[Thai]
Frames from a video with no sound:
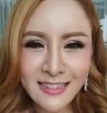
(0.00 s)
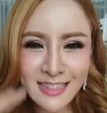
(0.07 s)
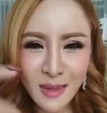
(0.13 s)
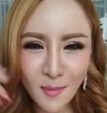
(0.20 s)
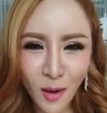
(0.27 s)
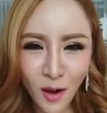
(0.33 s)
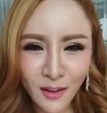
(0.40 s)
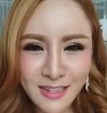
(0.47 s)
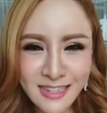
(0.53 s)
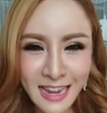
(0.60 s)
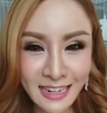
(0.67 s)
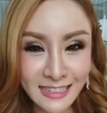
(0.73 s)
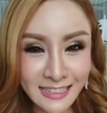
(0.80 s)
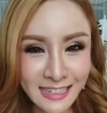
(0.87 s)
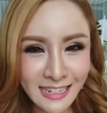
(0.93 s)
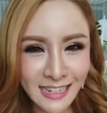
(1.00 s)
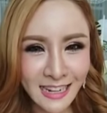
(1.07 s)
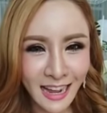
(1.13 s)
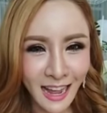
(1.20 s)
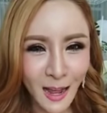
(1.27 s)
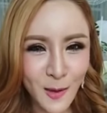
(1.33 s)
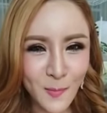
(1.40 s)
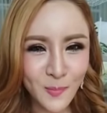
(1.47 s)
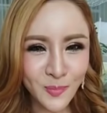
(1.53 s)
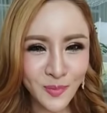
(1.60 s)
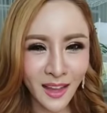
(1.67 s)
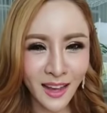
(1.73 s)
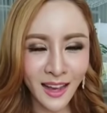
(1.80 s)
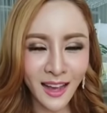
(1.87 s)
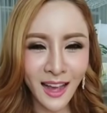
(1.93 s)
สมองเศรษฐีค่ะ
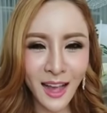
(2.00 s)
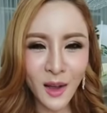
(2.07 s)
อา